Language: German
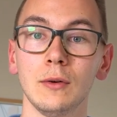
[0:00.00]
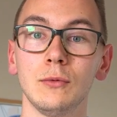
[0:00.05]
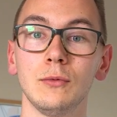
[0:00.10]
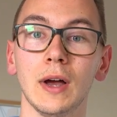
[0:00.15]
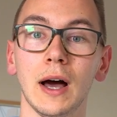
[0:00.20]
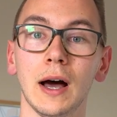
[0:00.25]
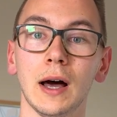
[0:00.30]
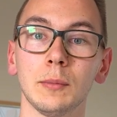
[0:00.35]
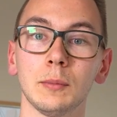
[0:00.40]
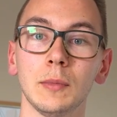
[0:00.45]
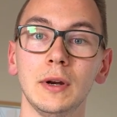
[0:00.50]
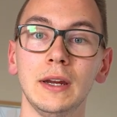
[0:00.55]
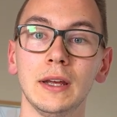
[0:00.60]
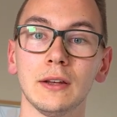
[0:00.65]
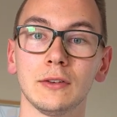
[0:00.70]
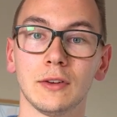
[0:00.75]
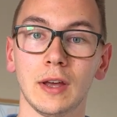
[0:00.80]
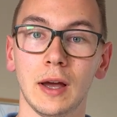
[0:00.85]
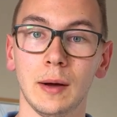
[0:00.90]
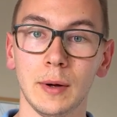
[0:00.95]
Wir atmen
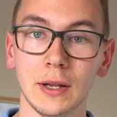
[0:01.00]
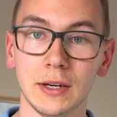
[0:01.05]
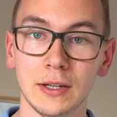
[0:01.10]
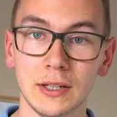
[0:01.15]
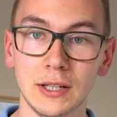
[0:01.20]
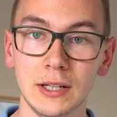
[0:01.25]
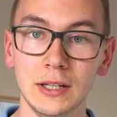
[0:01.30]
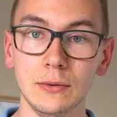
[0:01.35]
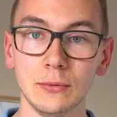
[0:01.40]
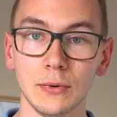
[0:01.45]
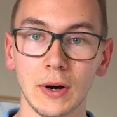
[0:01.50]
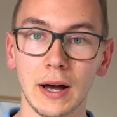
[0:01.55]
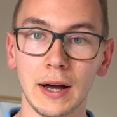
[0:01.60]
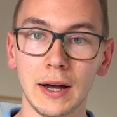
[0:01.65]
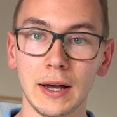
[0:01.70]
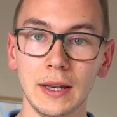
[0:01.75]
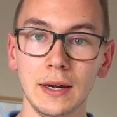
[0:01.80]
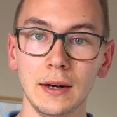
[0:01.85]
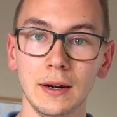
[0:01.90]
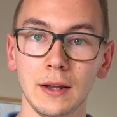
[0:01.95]
jetzt einmal tief
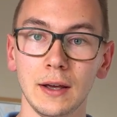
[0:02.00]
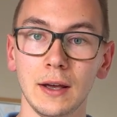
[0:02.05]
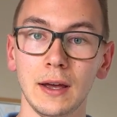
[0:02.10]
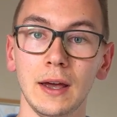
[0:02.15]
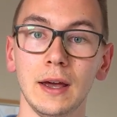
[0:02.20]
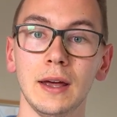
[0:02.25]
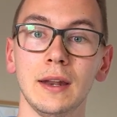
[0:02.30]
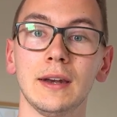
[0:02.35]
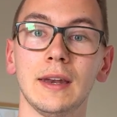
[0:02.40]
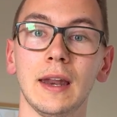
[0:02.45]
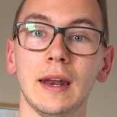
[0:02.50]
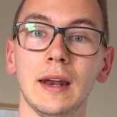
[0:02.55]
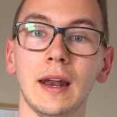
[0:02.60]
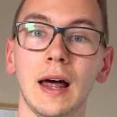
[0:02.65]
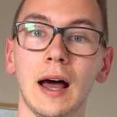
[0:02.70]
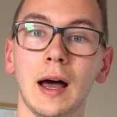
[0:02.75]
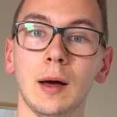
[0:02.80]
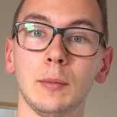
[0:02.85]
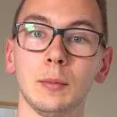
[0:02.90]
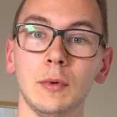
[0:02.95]
ein, dann
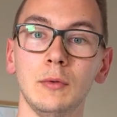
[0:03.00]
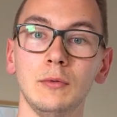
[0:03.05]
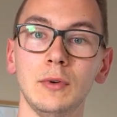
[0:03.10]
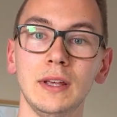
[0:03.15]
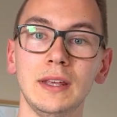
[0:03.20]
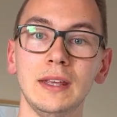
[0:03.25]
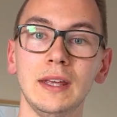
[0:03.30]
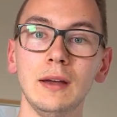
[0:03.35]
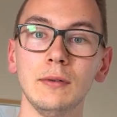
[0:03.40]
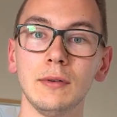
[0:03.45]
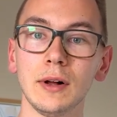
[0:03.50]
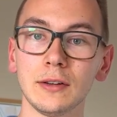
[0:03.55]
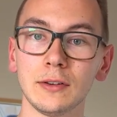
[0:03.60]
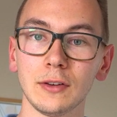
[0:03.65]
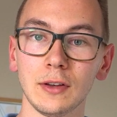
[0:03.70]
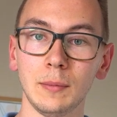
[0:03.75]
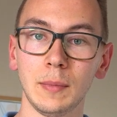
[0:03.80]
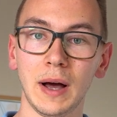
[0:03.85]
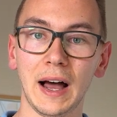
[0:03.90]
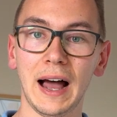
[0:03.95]
atmen wir jeweils
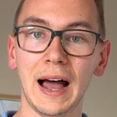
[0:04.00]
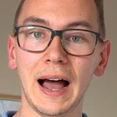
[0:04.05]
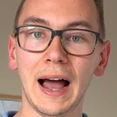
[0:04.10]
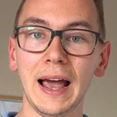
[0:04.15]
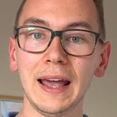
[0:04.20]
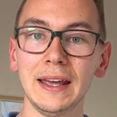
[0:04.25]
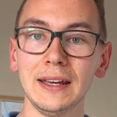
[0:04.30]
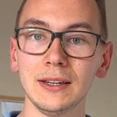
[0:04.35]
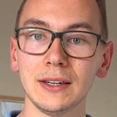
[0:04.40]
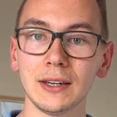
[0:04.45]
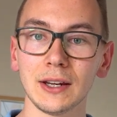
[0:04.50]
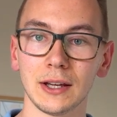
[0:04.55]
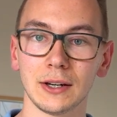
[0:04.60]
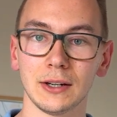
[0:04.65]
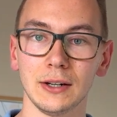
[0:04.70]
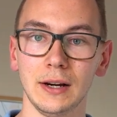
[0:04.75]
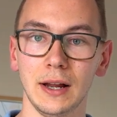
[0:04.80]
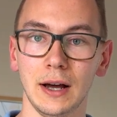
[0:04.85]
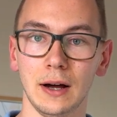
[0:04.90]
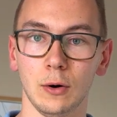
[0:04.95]
immer ein
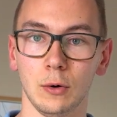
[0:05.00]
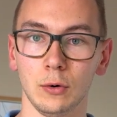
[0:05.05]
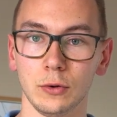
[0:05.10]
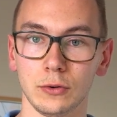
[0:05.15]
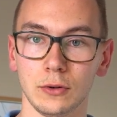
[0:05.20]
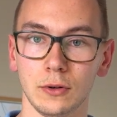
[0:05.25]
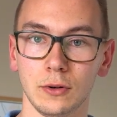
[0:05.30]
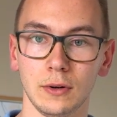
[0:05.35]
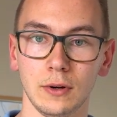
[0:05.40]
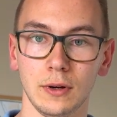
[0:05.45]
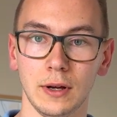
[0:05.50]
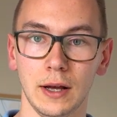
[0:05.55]
Drittel aus.